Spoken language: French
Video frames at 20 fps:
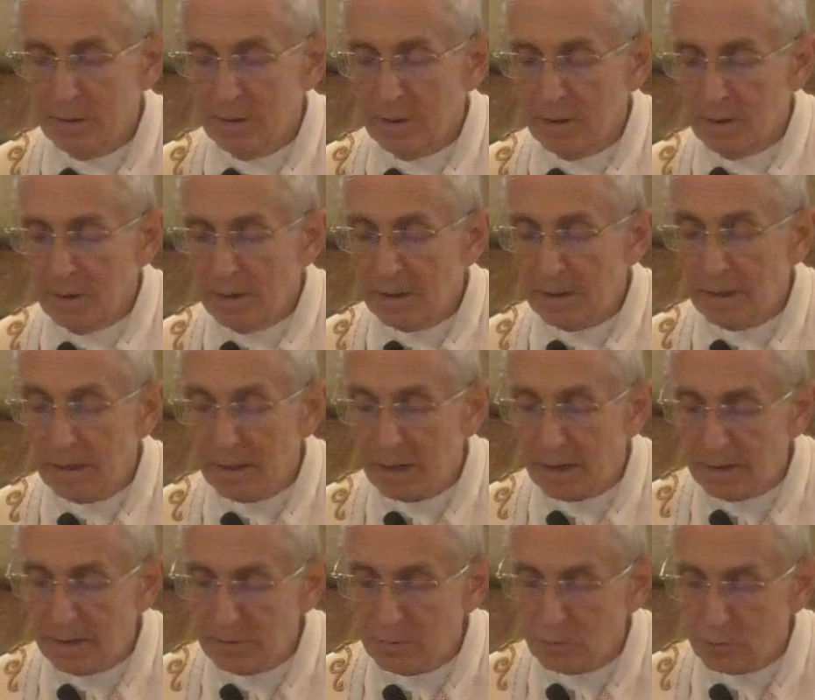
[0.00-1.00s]
Quelle
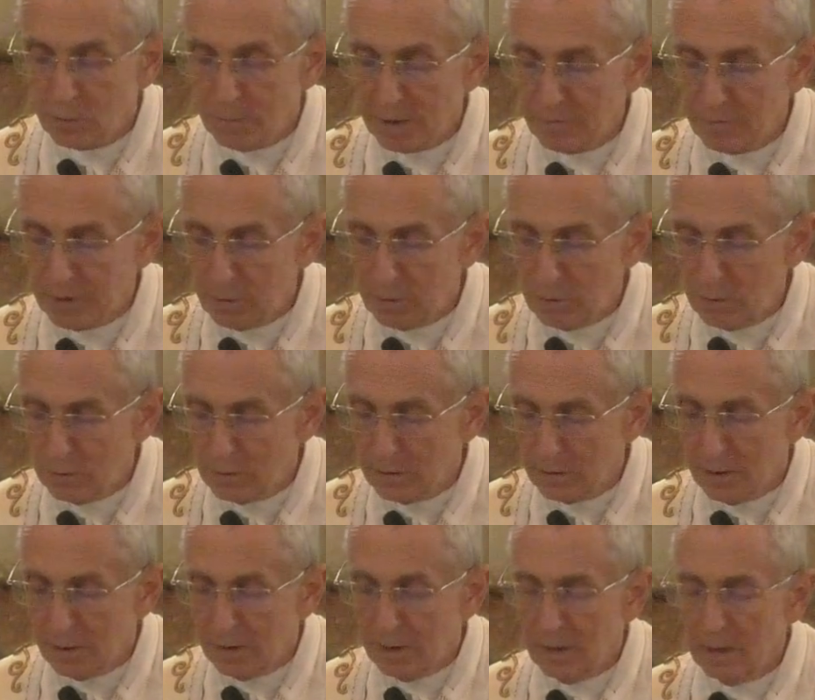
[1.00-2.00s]
gradation merveilleuse,
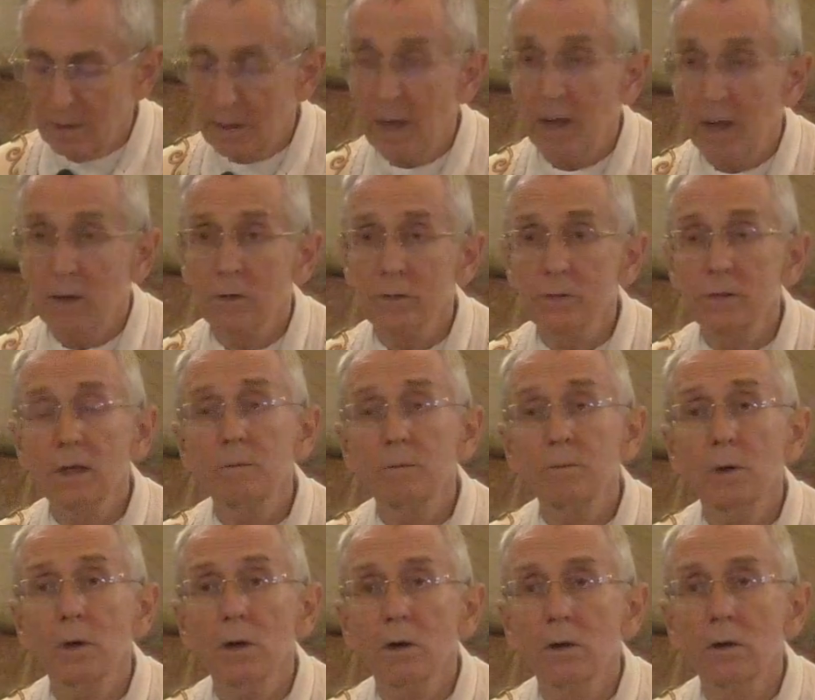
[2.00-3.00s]
quel
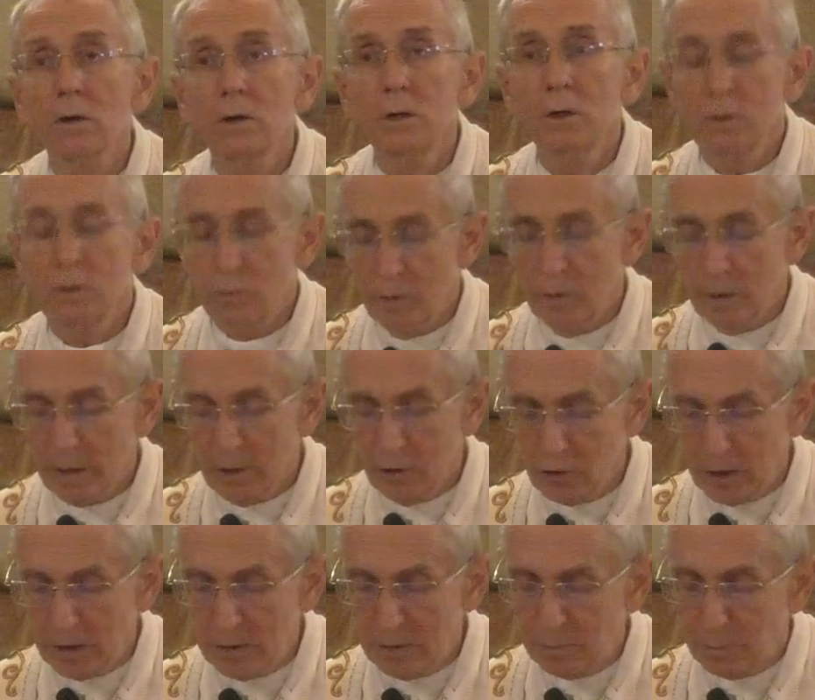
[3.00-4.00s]
enseignement d'une
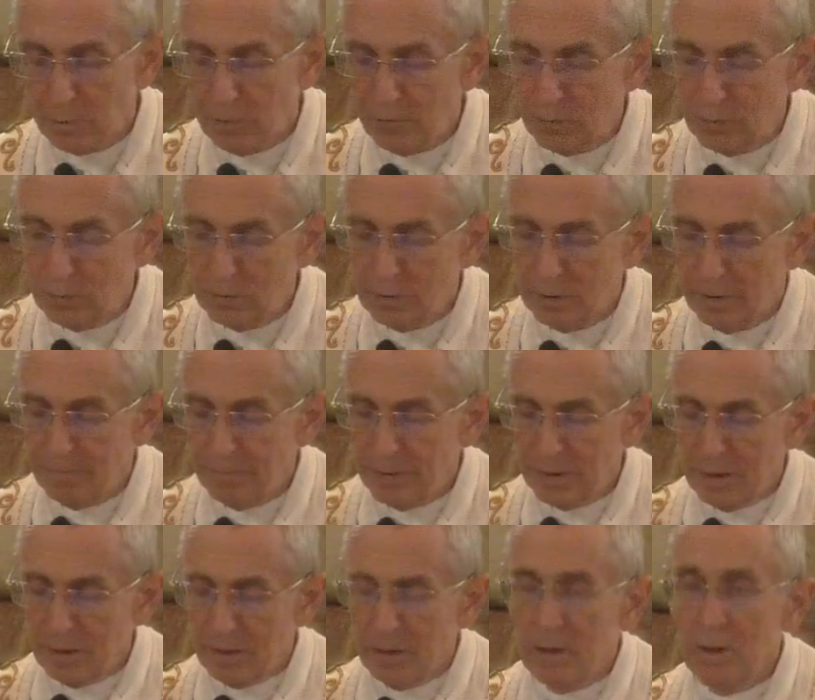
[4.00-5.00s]
richesse profonde.
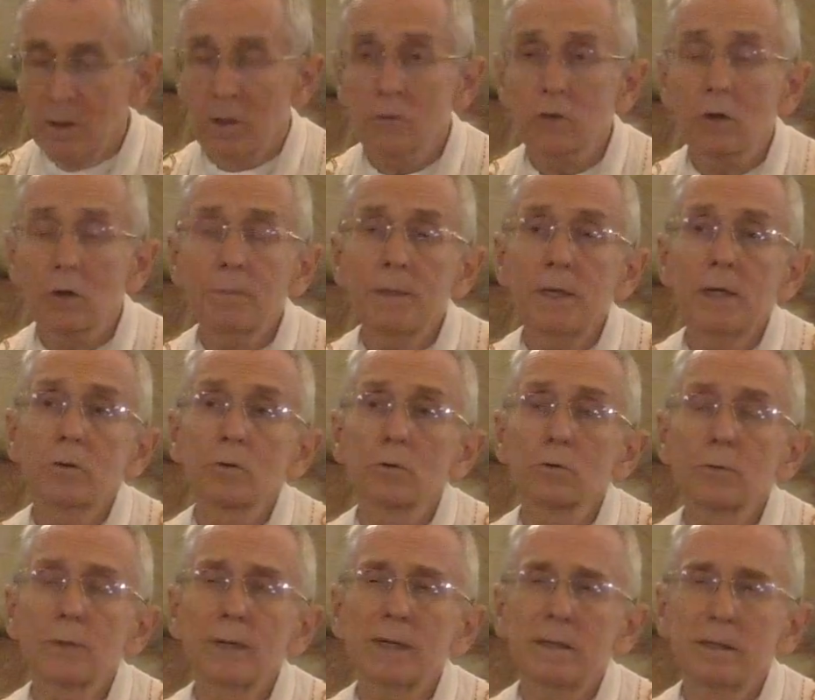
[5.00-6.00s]
En somme, il
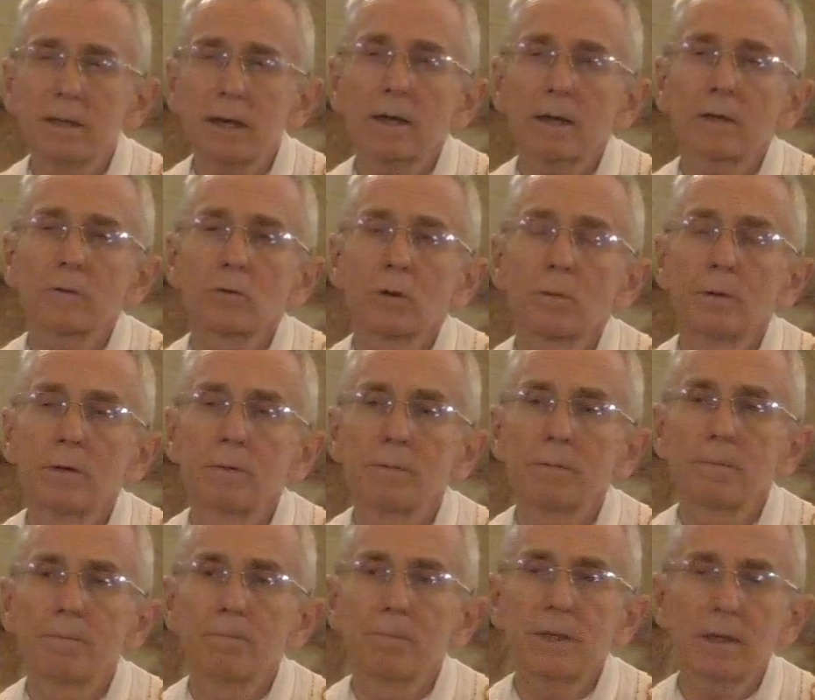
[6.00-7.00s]
conduit directement,
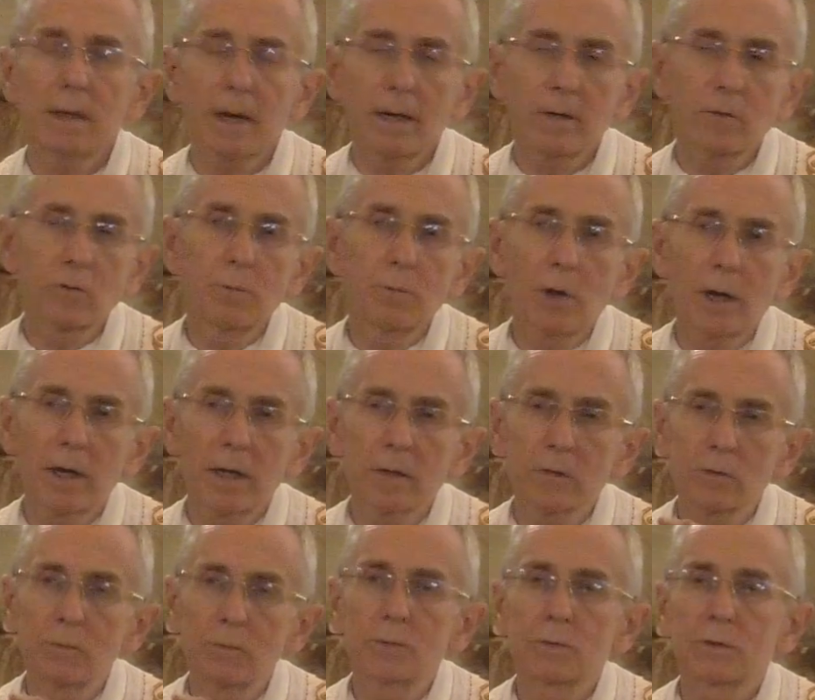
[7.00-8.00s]
mais directement à la
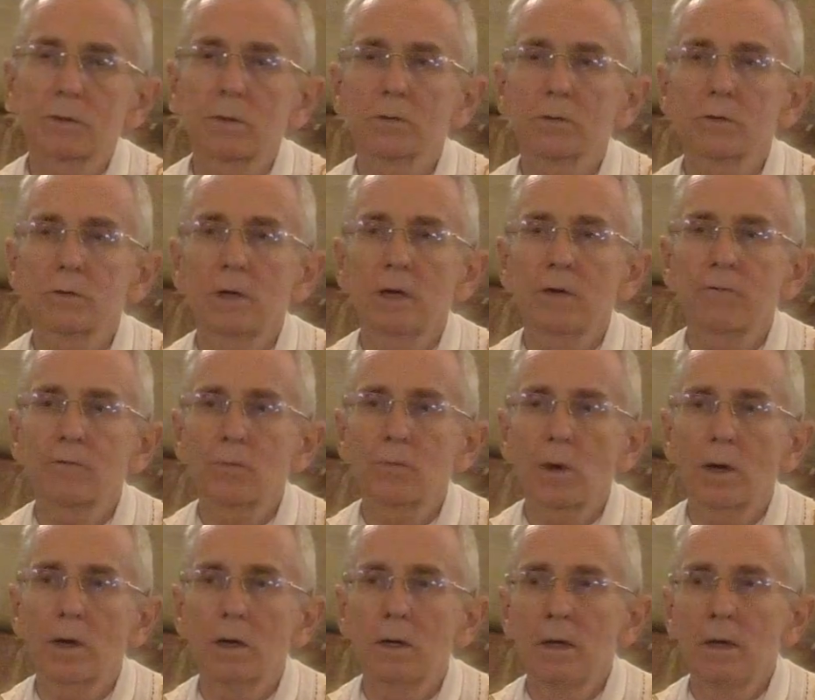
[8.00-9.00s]
substance de la foi.
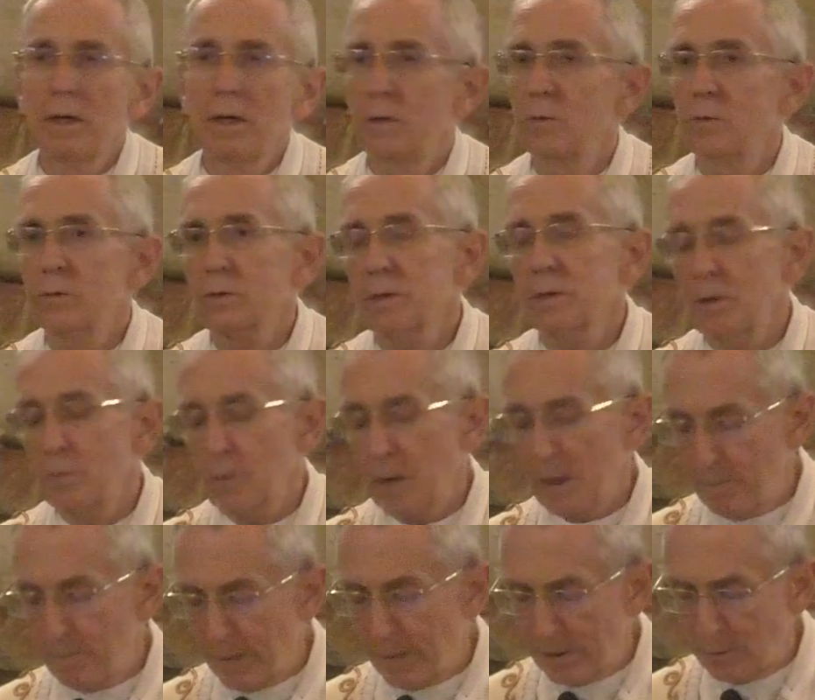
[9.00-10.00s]
Il ne s'en éloigne
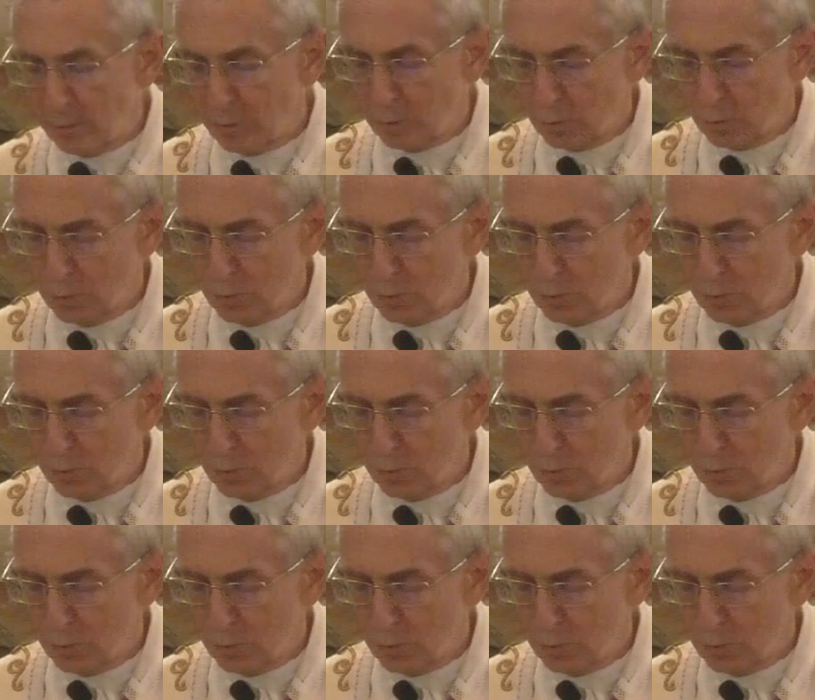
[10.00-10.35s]
pas du tout.